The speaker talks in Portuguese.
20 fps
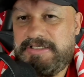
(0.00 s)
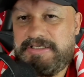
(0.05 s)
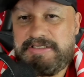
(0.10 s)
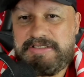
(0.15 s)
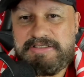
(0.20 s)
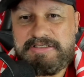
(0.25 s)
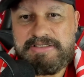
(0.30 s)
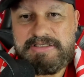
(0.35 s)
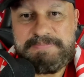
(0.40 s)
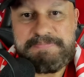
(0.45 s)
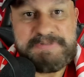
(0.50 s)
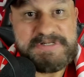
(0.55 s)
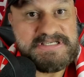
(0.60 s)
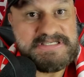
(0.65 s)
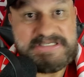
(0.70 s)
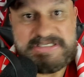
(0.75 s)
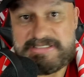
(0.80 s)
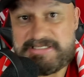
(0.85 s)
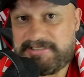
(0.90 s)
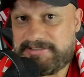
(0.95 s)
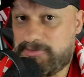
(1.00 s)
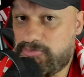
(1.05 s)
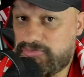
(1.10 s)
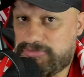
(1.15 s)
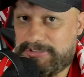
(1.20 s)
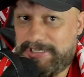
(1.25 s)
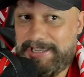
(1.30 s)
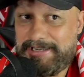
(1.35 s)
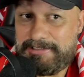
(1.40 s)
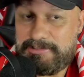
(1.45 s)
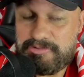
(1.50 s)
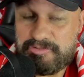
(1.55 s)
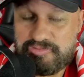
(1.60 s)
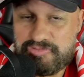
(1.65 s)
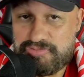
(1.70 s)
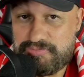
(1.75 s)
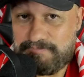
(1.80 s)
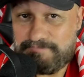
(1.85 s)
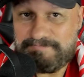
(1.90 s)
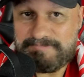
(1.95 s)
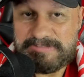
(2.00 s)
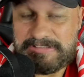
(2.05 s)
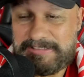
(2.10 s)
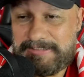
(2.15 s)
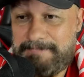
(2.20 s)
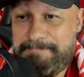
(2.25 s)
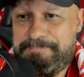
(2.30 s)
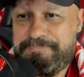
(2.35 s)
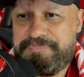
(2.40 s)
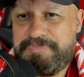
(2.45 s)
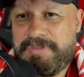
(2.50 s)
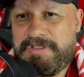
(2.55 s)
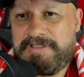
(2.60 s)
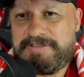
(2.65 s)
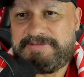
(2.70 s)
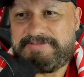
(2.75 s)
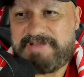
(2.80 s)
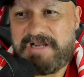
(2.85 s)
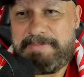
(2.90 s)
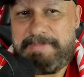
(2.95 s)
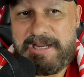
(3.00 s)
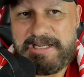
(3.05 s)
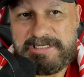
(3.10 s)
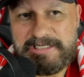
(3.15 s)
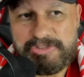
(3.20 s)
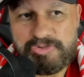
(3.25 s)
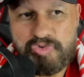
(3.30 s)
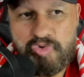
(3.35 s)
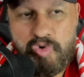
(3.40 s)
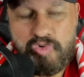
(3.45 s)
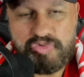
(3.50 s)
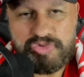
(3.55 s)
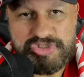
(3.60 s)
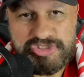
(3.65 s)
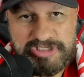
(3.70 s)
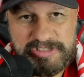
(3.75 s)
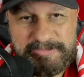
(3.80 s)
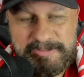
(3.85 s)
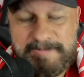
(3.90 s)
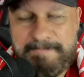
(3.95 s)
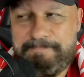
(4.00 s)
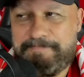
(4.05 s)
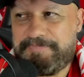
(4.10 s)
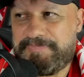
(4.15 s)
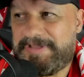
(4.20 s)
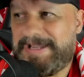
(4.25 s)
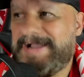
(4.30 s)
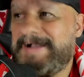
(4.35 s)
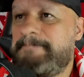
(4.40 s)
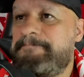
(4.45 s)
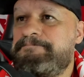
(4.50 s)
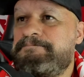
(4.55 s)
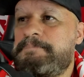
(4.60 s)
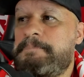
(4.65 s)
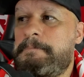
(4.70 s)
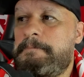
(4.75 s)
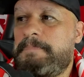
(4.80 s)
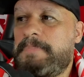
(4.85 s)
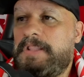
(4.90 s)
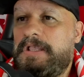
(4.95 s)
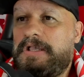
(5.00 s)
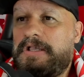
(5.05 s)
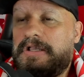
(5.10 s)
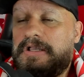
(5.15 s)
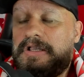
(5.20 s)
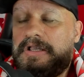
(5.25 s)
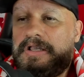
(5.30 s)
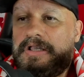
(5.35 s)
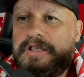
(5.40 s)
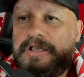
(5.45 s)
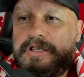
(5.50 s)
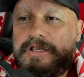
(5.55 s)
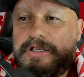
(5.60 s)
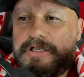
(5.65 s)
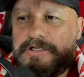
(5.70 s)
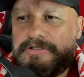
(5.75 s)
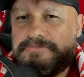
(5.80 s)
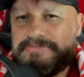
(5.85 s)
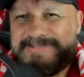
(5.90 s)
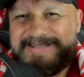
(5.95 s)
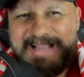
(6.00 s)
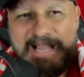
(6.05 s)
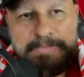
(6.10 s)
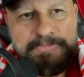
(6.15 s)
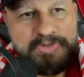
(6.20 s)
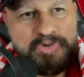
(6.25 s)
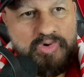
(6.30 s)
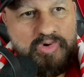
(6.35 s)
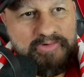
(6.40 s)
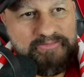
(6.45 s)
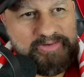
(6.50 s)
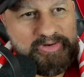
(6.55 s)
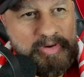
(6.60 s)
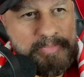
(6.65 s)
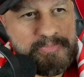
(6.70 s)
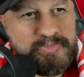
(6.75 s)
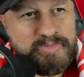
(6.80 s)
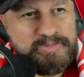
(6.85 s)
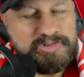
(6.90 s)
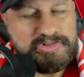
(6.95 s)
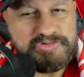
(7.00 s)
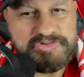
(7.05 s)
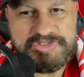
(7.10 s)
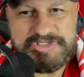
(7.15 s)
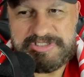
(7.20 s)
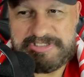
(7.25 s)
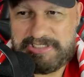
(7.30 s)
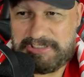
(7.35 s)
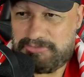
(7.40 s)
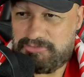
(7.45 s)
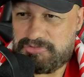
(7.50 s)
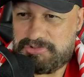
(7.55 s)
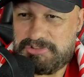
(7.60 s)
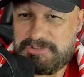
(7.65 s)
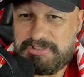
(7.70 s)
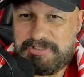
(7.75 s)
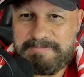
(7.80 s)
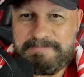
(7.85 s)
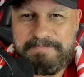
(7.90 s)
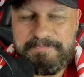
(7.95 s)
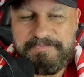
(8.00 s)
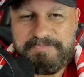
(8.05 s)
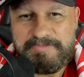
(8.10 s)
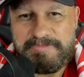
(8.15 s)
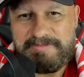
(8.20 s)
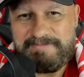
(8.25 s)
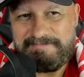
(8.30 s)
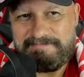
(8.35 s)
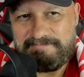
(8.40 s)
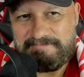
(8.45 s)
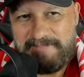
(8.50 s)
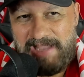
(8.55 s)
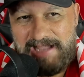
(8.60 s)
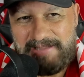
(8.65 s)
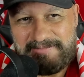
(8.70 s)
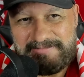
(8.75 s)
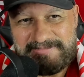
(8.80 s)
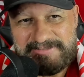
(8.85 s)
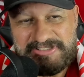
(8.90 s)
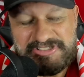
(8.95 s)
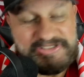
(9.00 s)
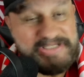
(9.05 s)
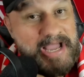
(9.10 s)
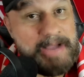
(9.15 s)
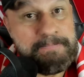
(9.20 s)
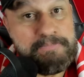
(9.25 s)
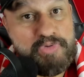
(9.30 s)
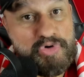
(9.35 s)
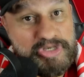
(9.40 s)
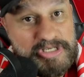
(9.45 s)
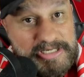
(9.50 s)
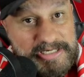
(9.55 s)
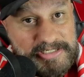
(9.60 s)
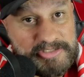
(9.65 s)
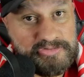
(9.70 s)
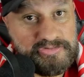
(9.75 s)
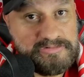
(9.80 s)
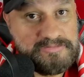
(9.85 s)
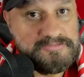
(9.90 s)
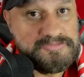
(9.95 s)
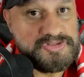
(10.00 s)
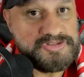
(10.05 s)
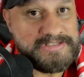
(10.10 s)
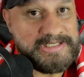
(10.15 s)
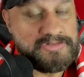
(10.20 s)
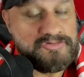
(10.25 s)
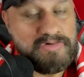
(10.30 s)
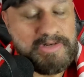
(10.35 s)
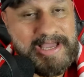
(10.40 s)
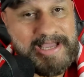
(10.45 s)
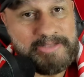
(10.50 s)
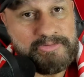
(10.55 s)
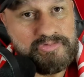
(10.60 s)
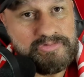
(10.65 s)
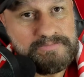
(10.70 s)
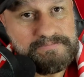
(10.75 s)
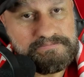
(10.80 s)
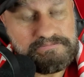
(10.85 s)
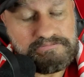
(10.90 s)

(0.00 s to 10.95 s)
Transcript: e precisa ter um técnico né, trabalhando com o time. Tá? É, Gabigol veio a público dizendo que está apoiando, está do lado